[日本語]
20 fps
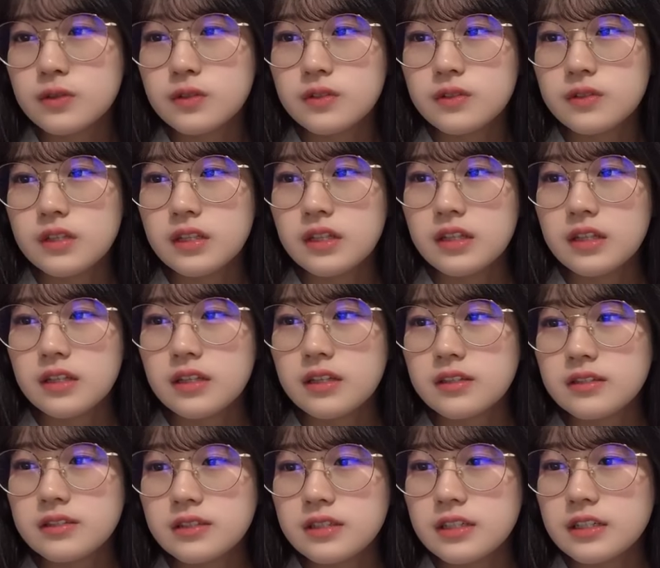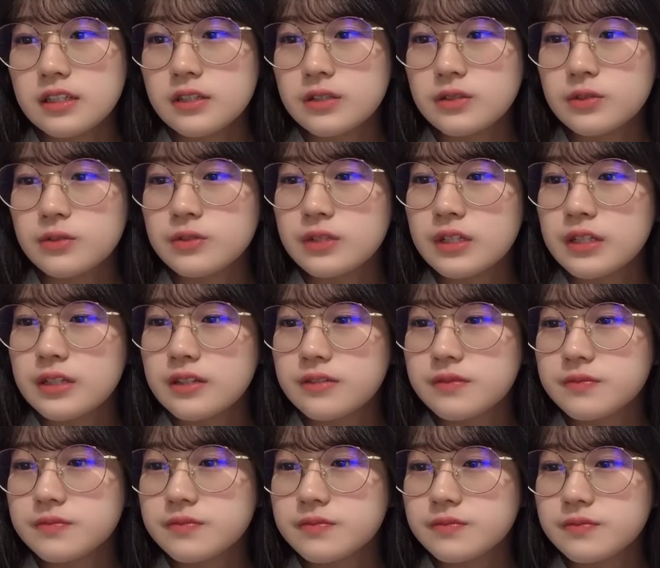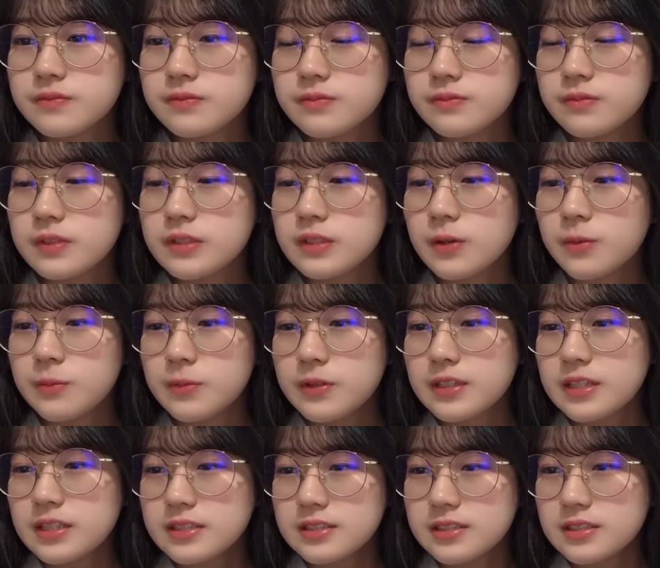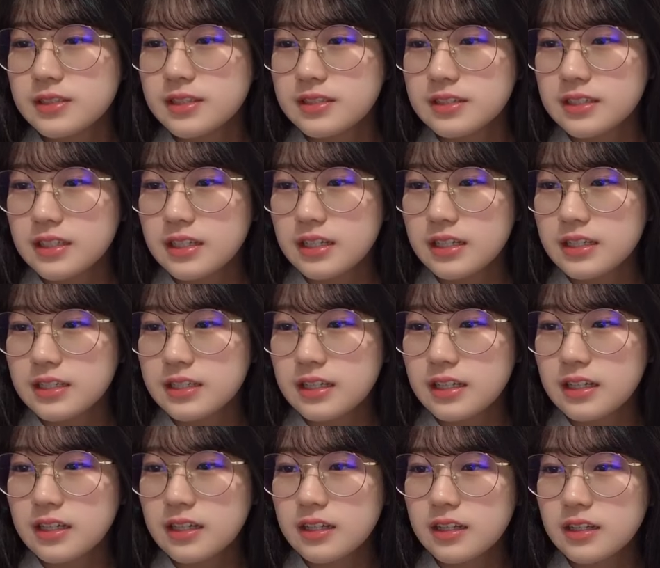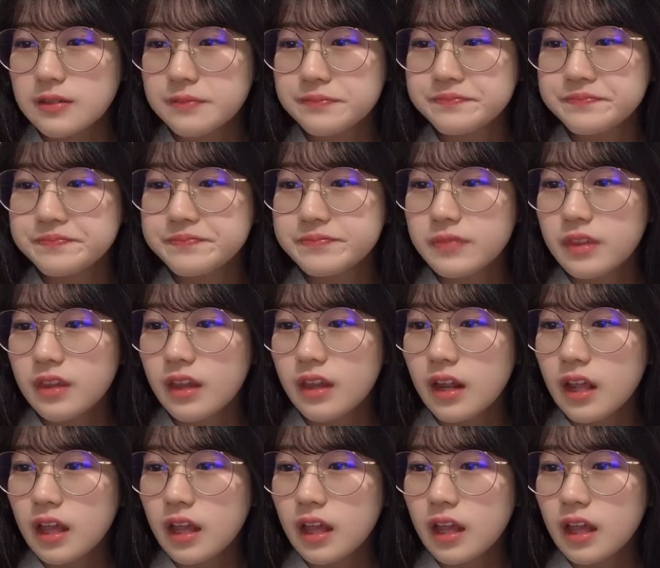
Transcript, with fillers: でもコンサートるのでまた思い出作れたらいいな